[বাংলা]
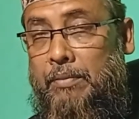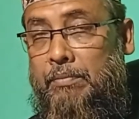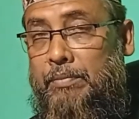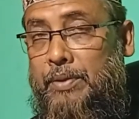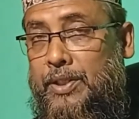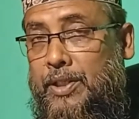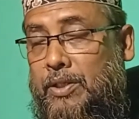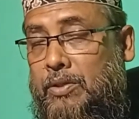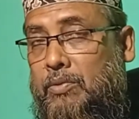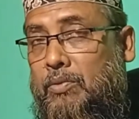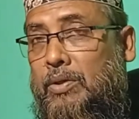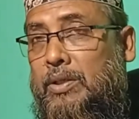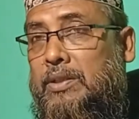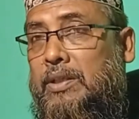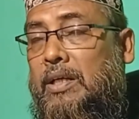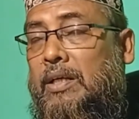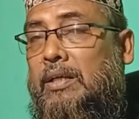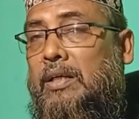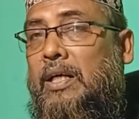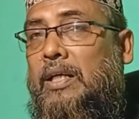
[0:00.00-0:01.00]
বিশেষ করে
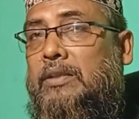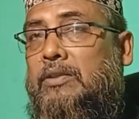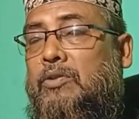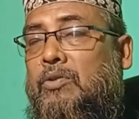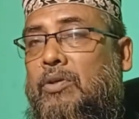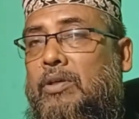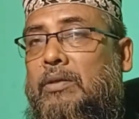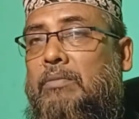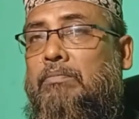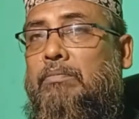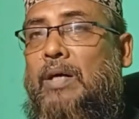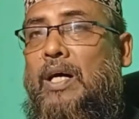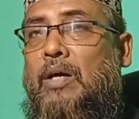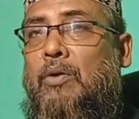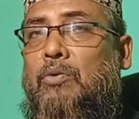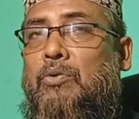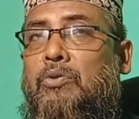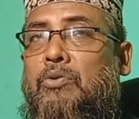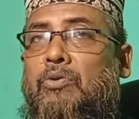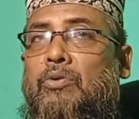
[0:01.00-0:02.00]
যারা কাজ করেন
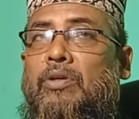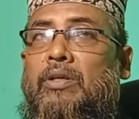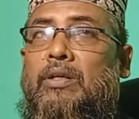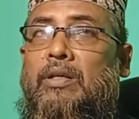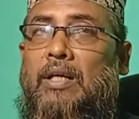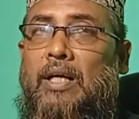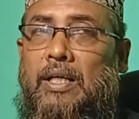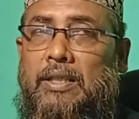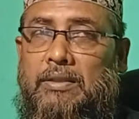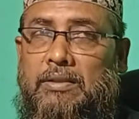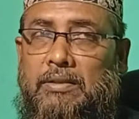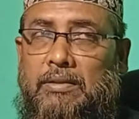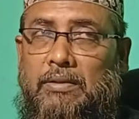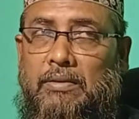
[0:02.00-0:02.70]
ভারোত্তোলনের কাজ